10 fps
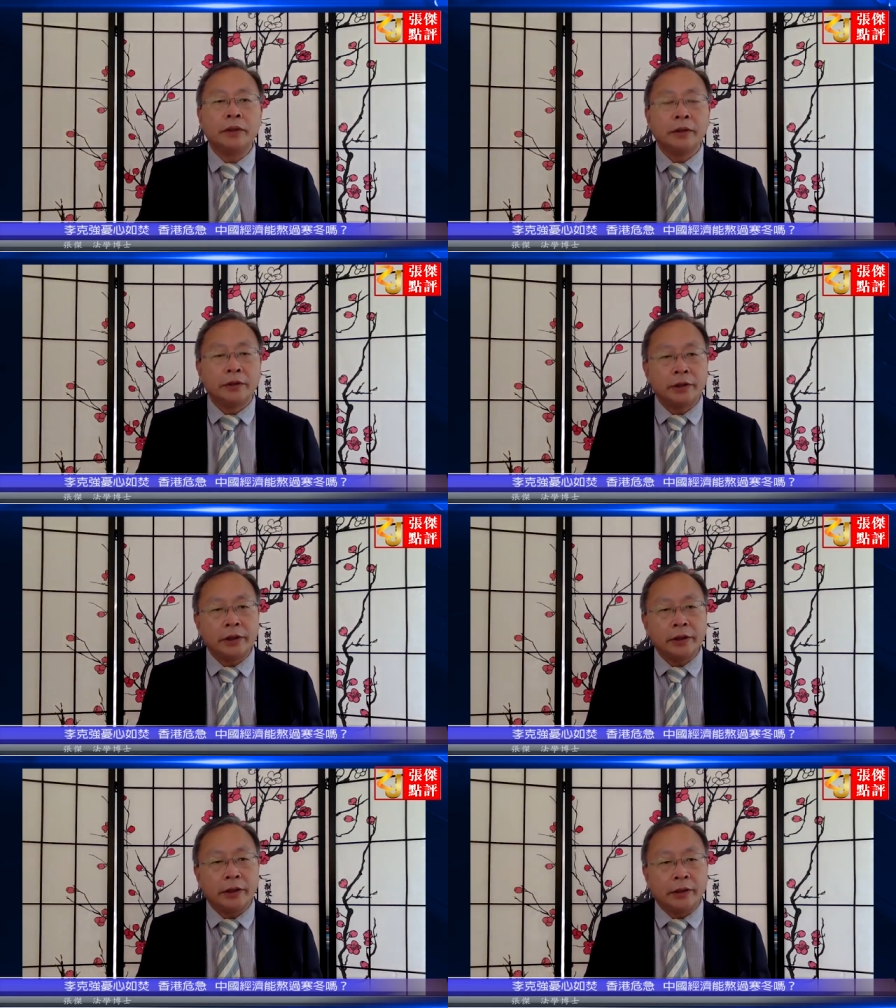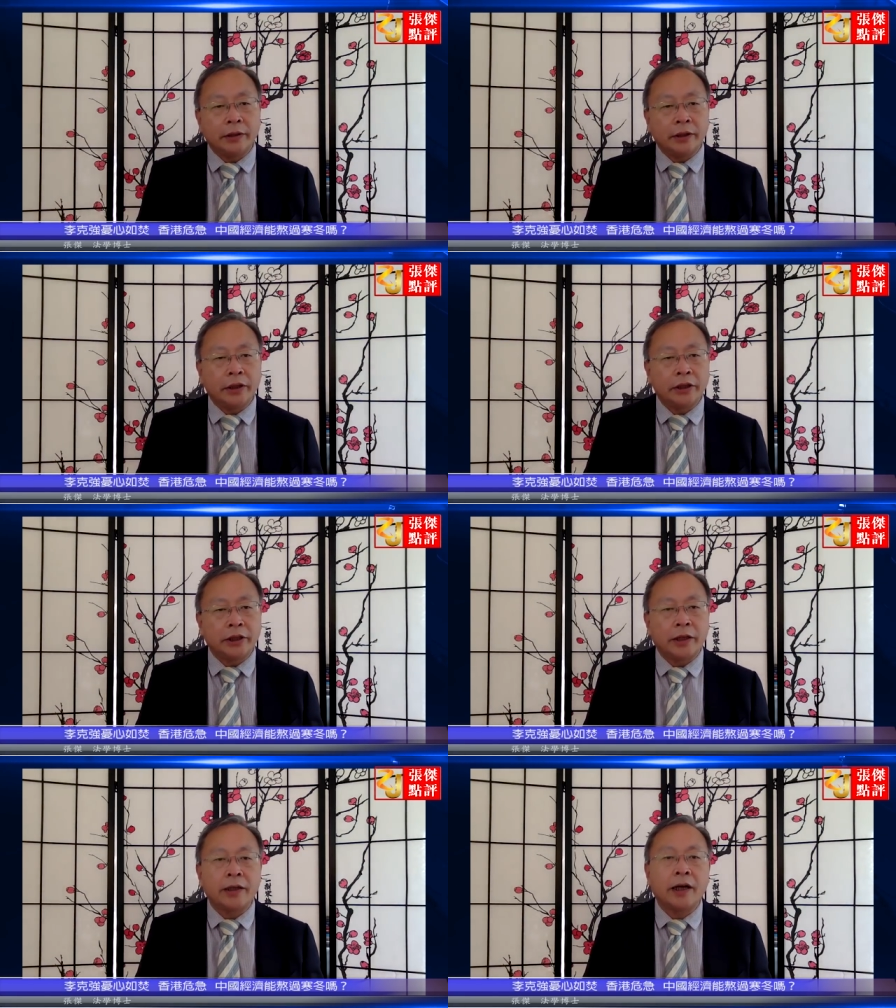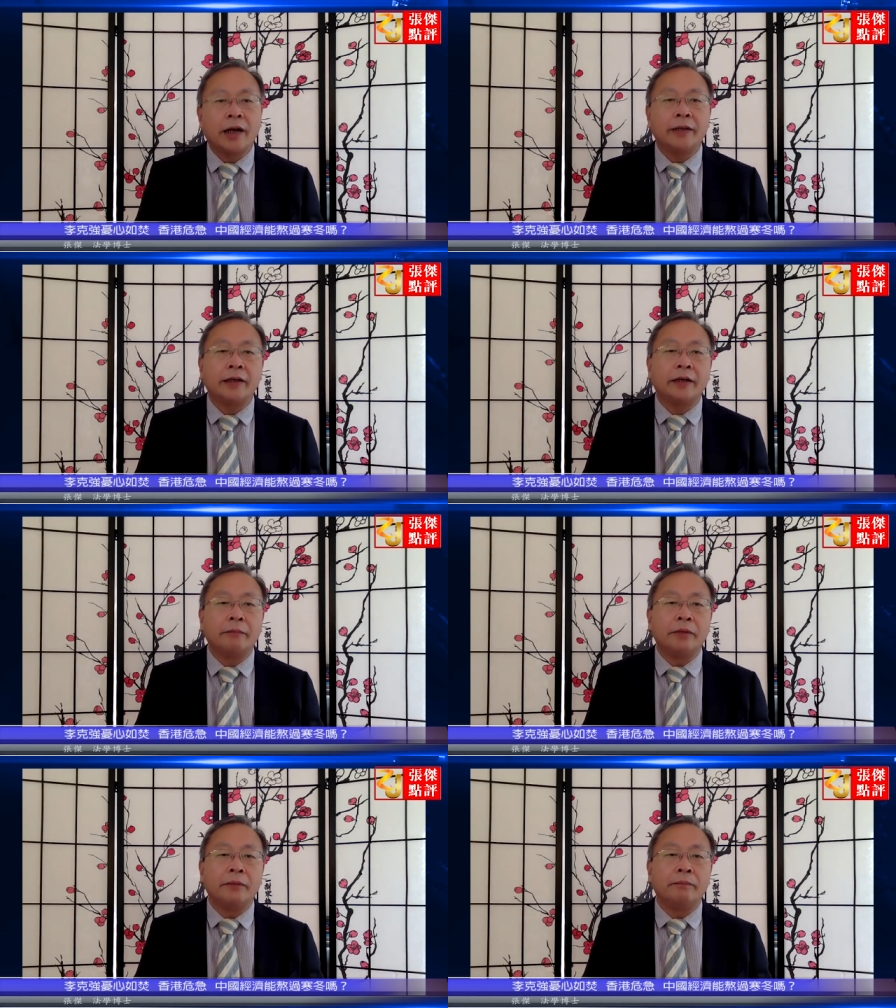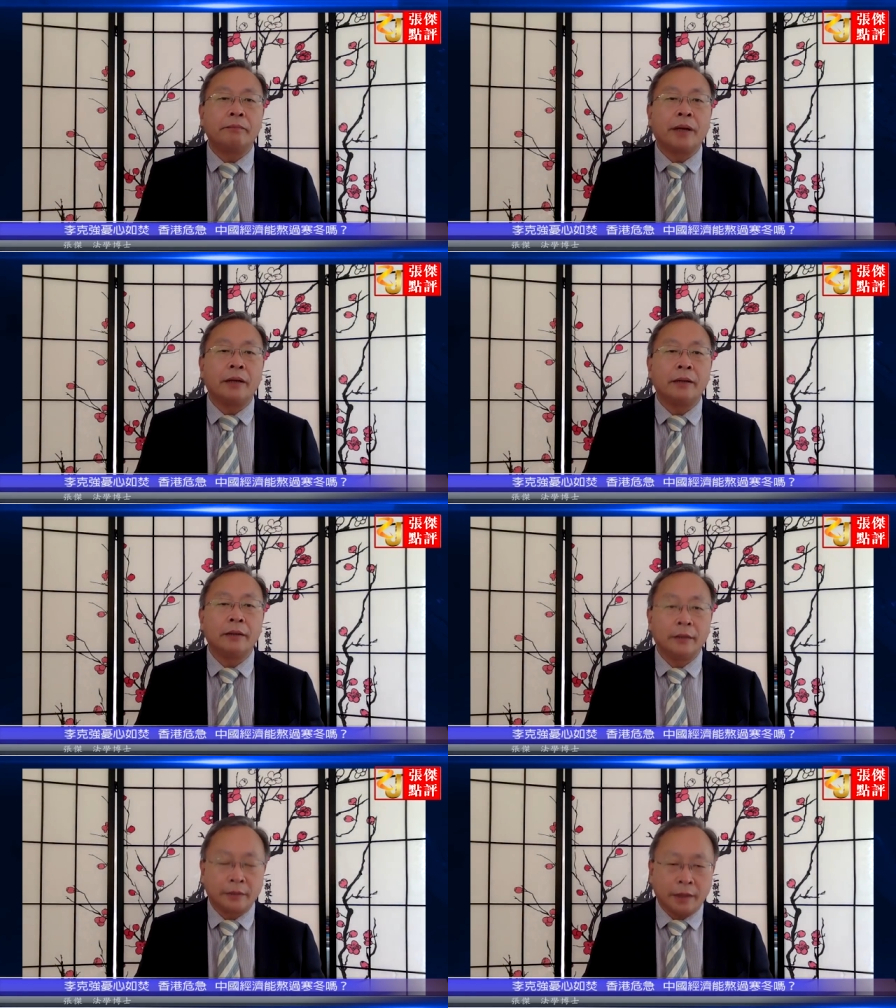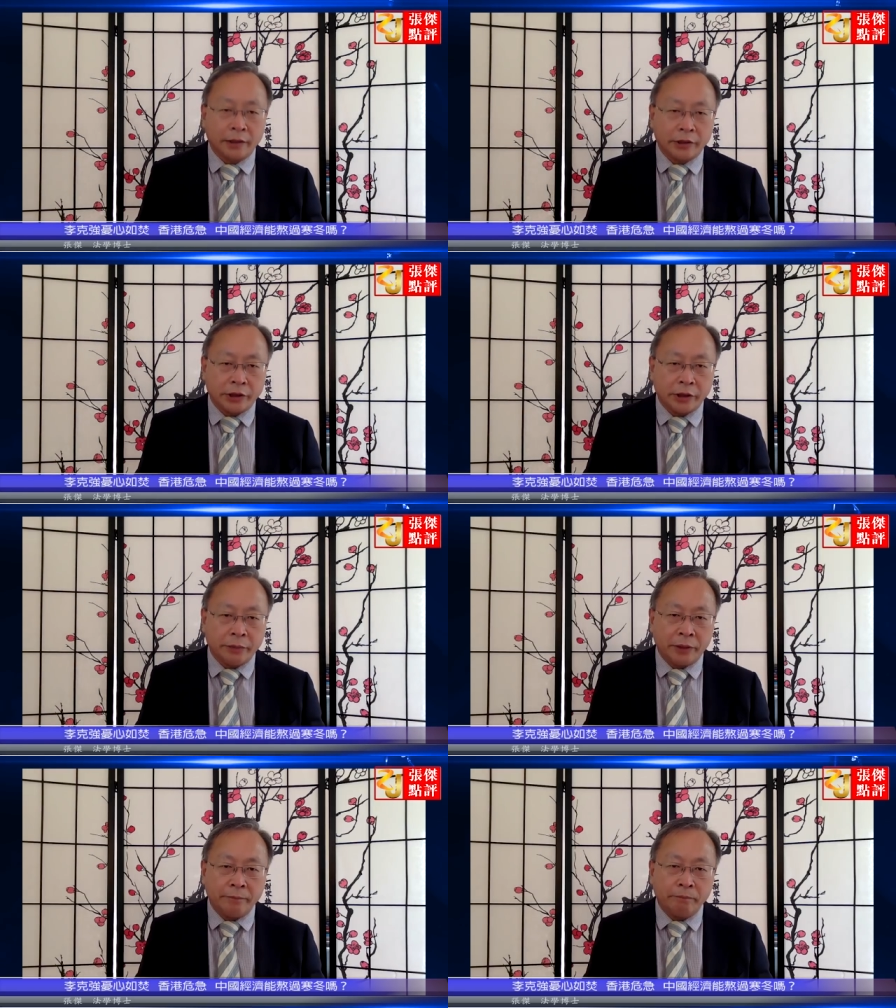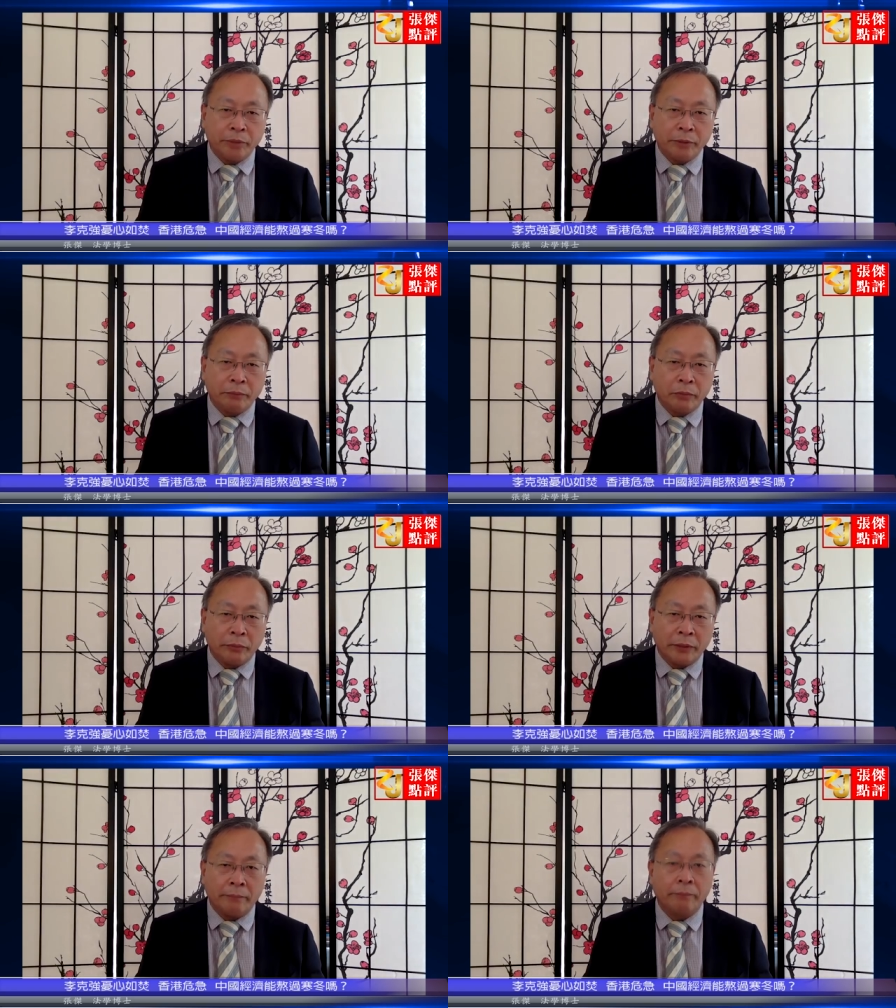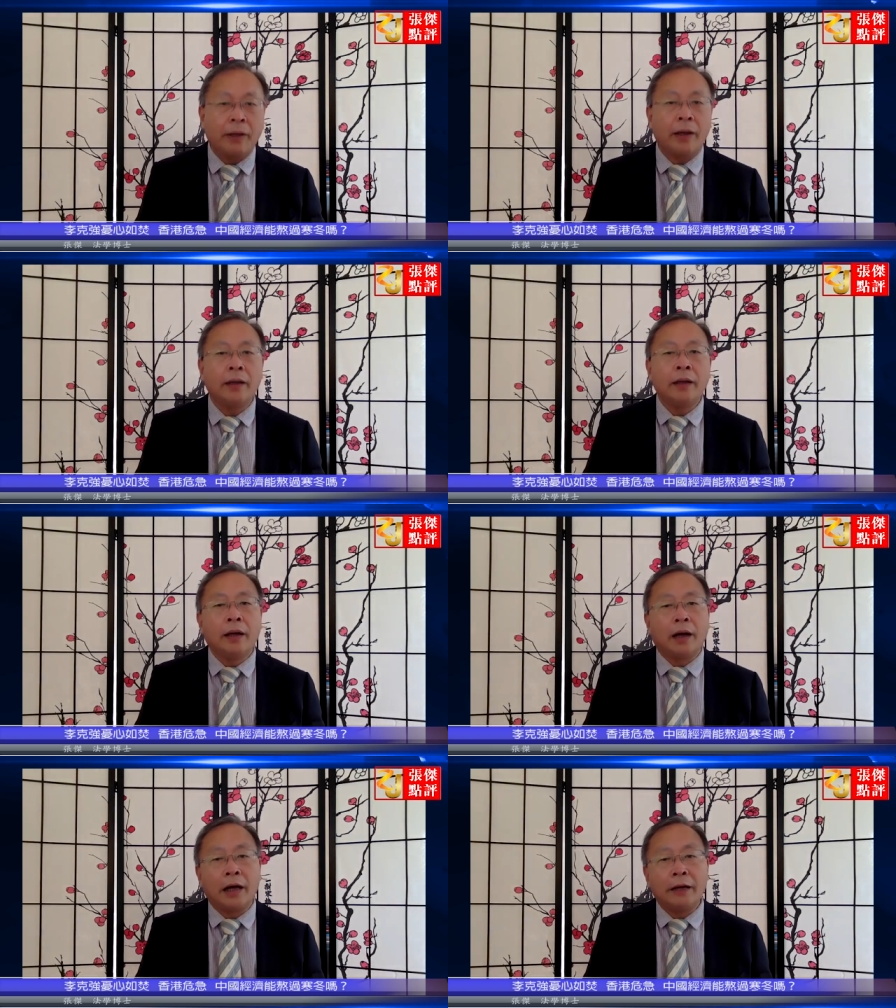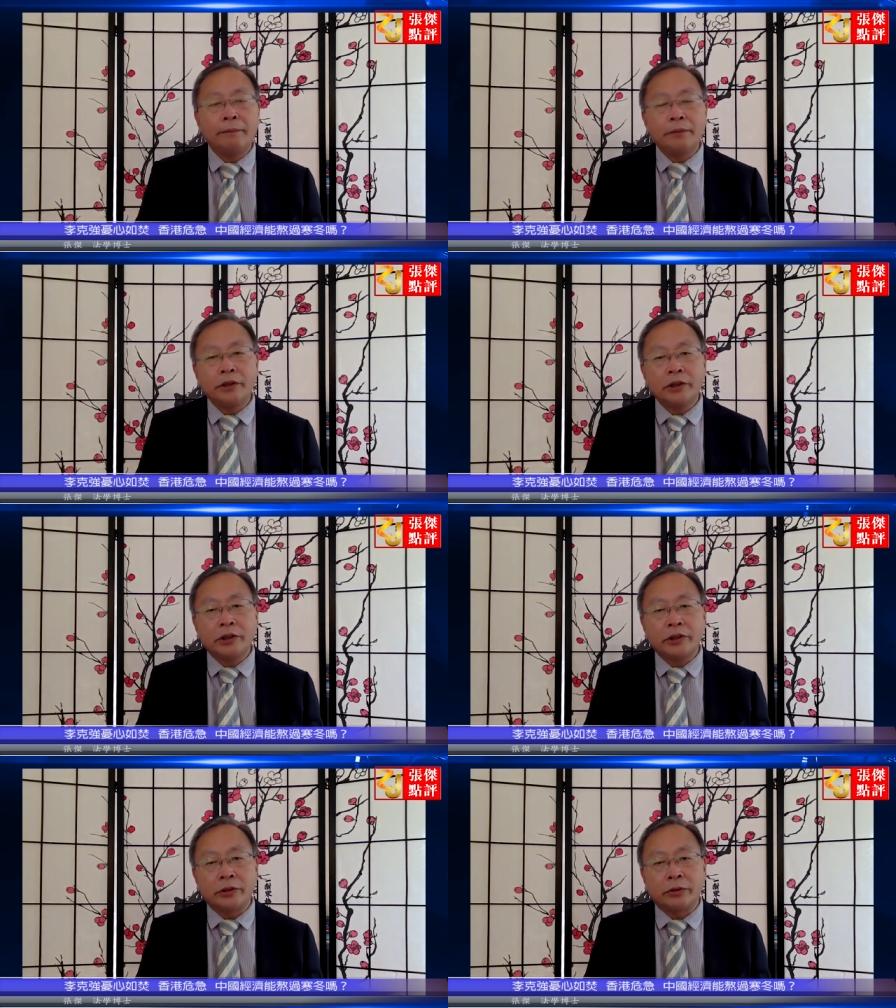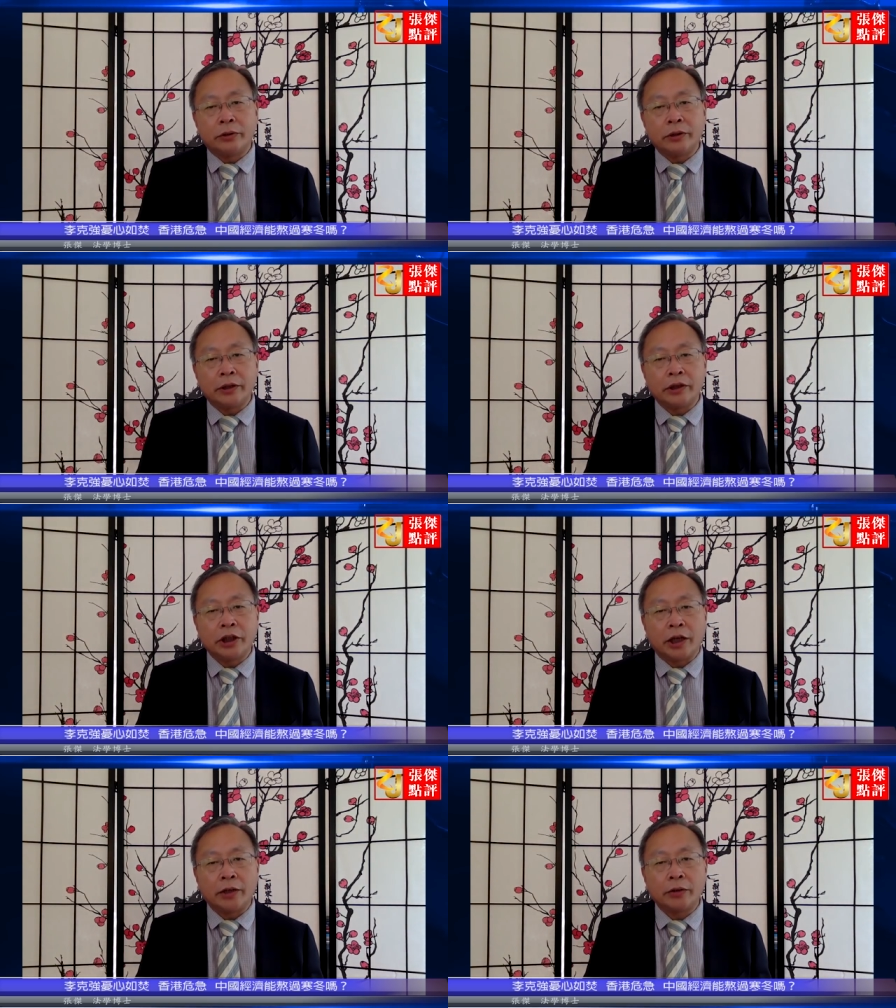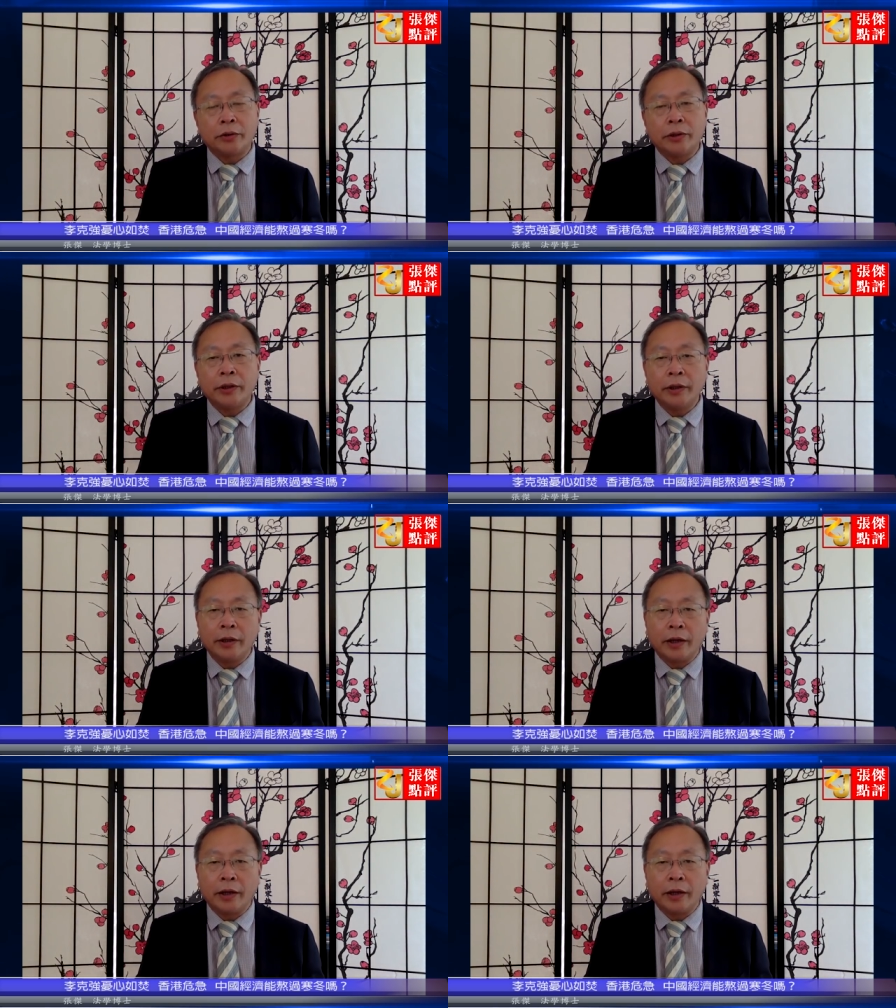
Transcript: 这一点，李克强看得很明白，但习近平并不明白，还不知死活的强推。